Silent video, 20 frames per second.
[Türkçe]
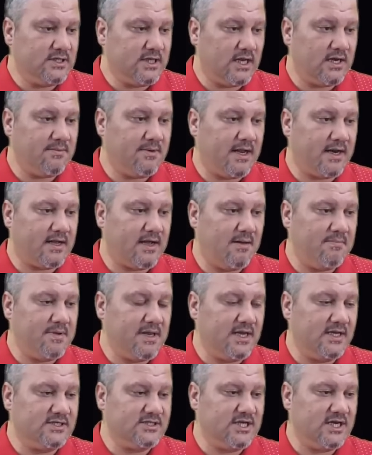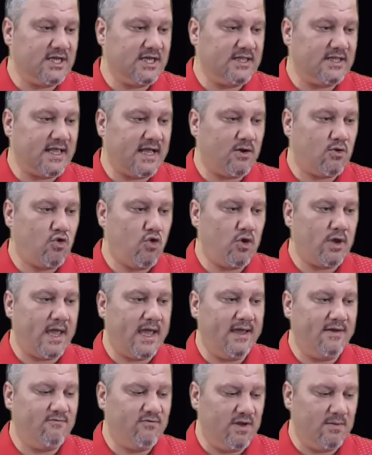Danimarka 1. Liginden
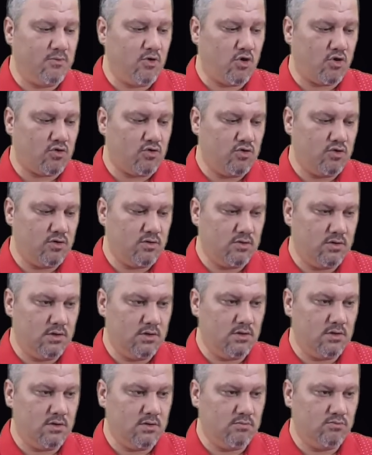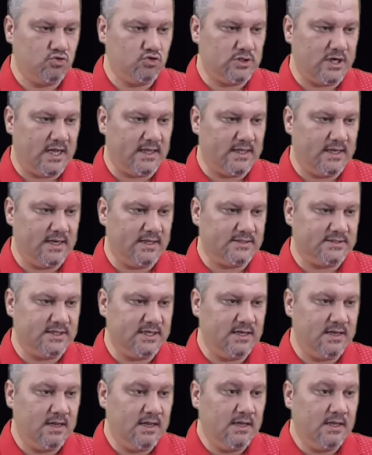Koge Viborg e,
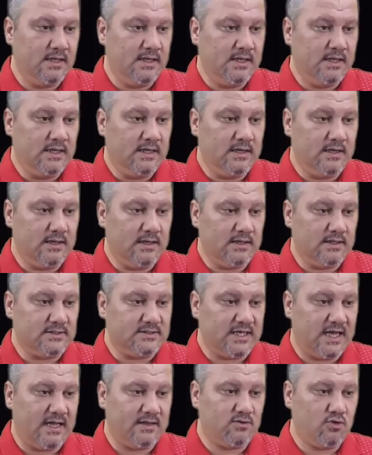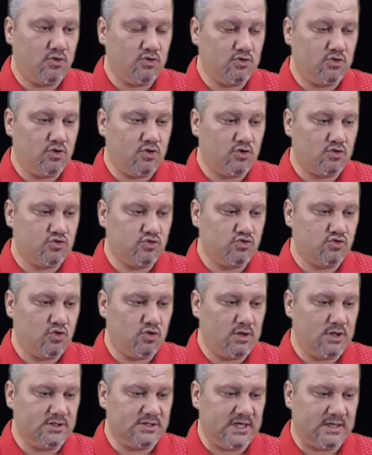mücadelesi. E, saat 14.30'da
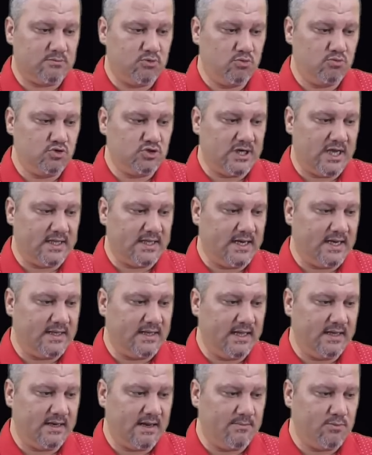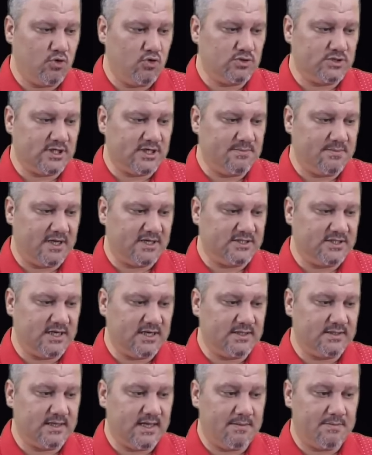oynanacak bu mücadelede yine bir önceki
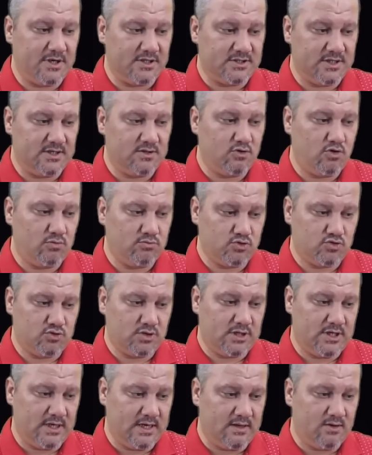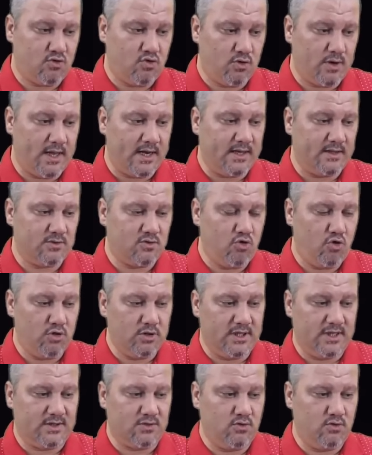maçlarında başarılı olmuştuk. Yine Koge'nin
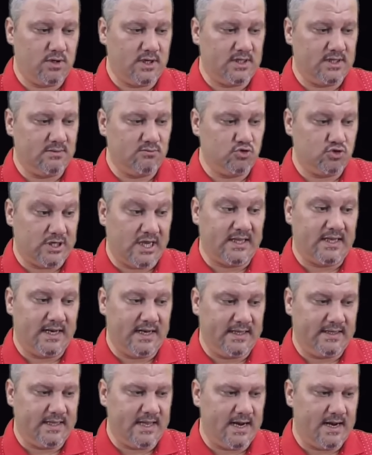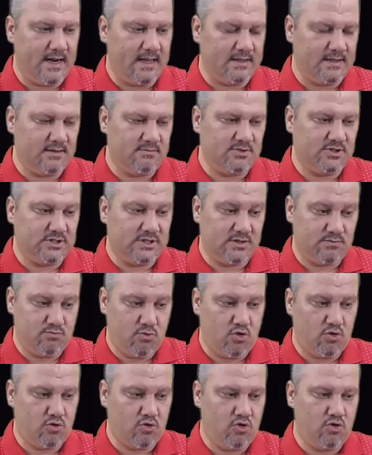Kolding'le oynadığı mücadeleyi
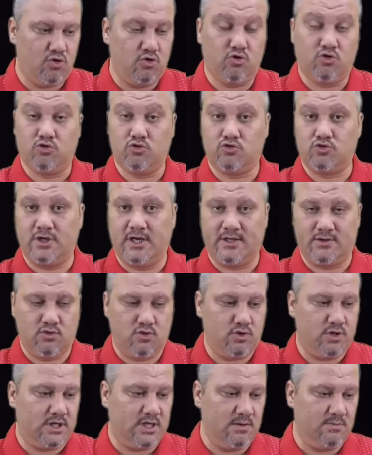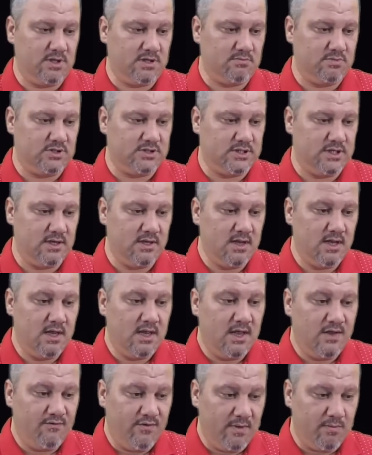değerlendirmiştik. Bol gollü olur diye 4-2 bitmişti.
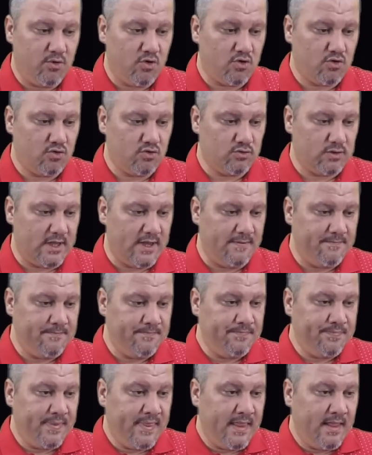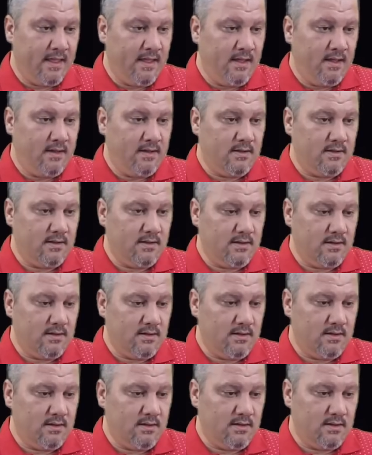Viborg'un da e,
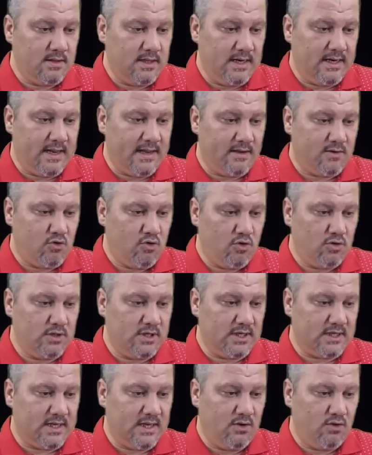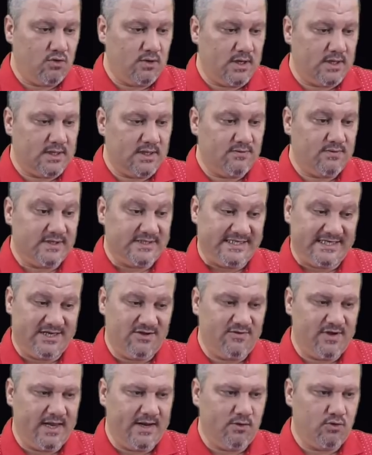yine Golding'le oynadığı ve
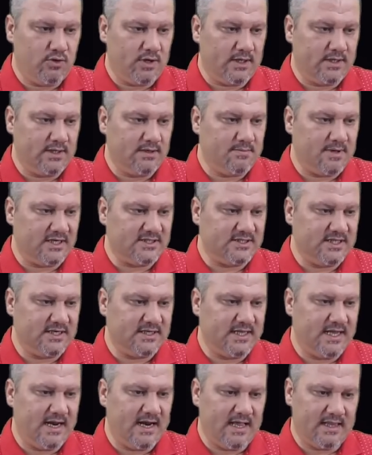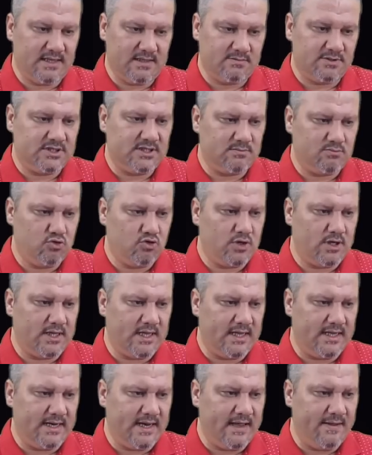Sikive ile oynadığı maçları değerlendirmiştik. Burada
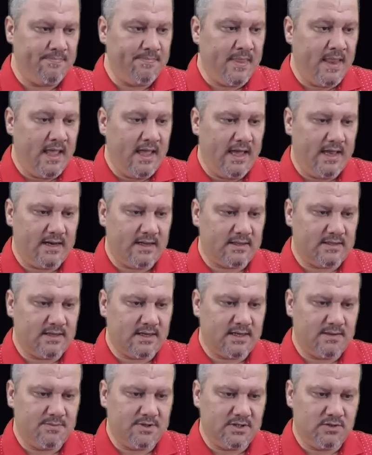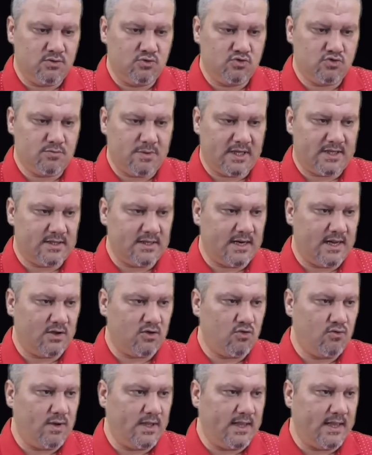da yine her iki takımın hücum hattına
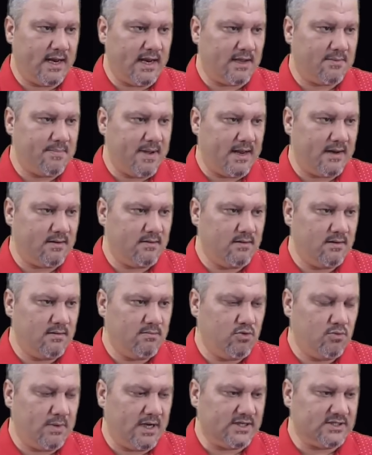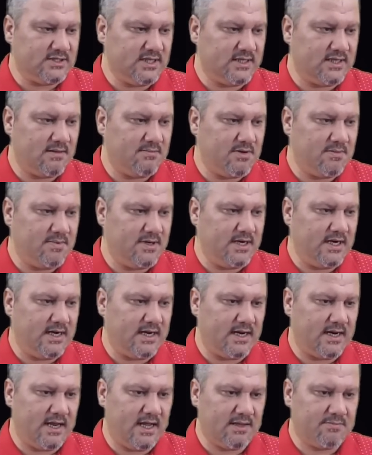güvenerek ben e, bu maçta da
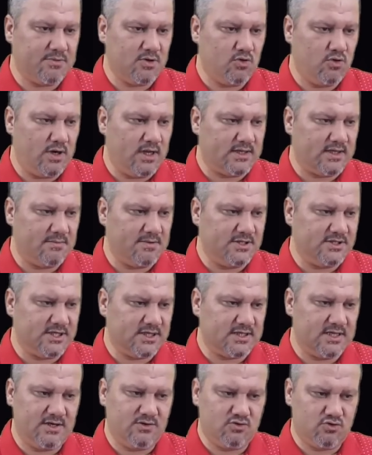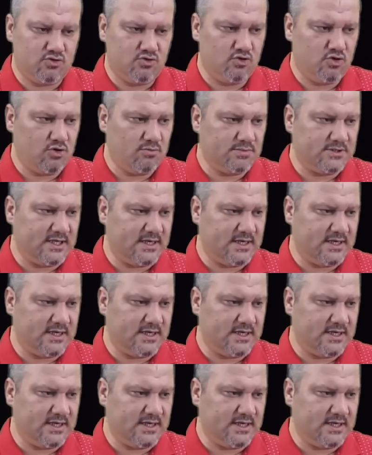birbirlerine rahat bir gol atabileceklerini düşünüyorum.